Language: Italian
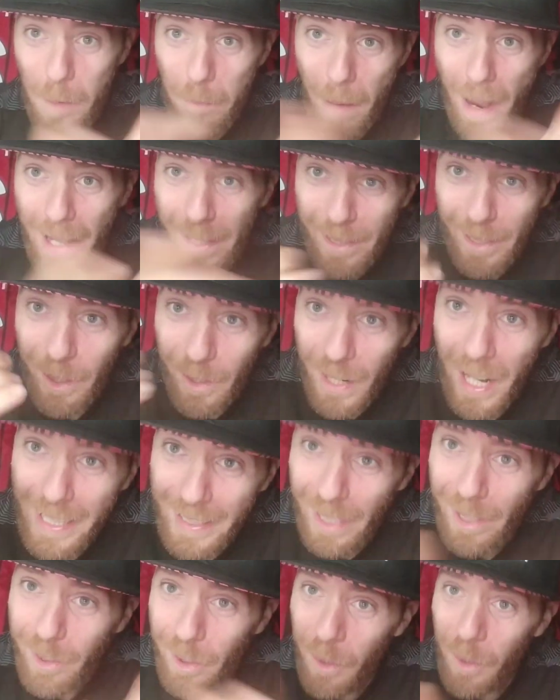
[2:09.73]

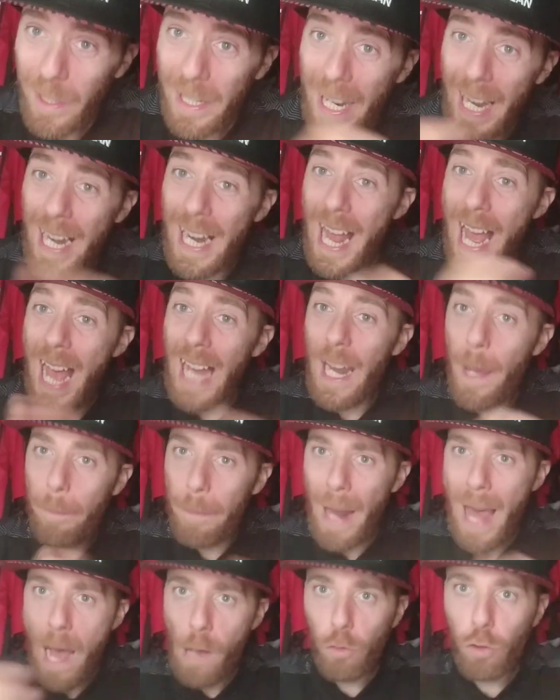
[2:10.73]
Bentornati sul canale,
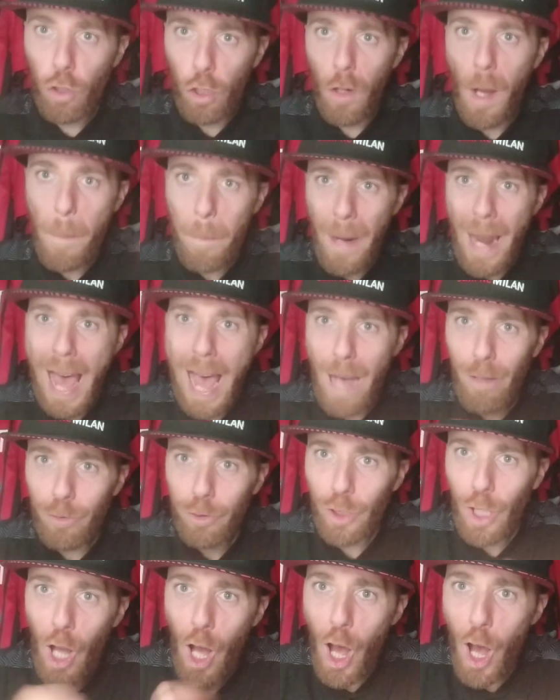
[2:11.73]
applauso,
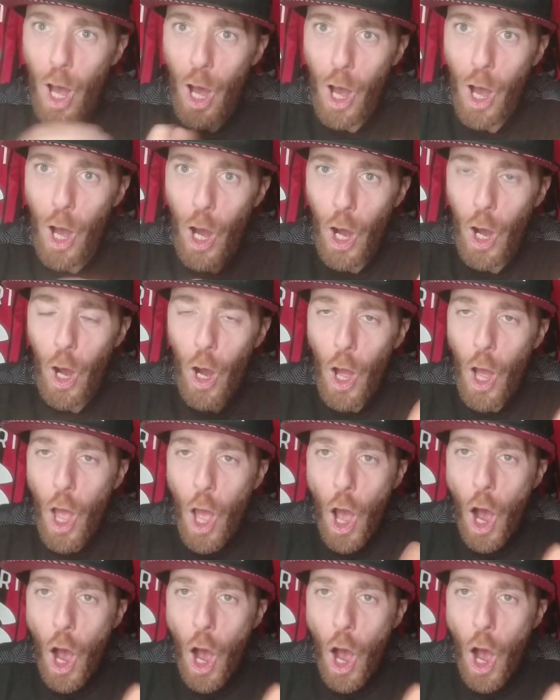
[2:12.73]
applauso!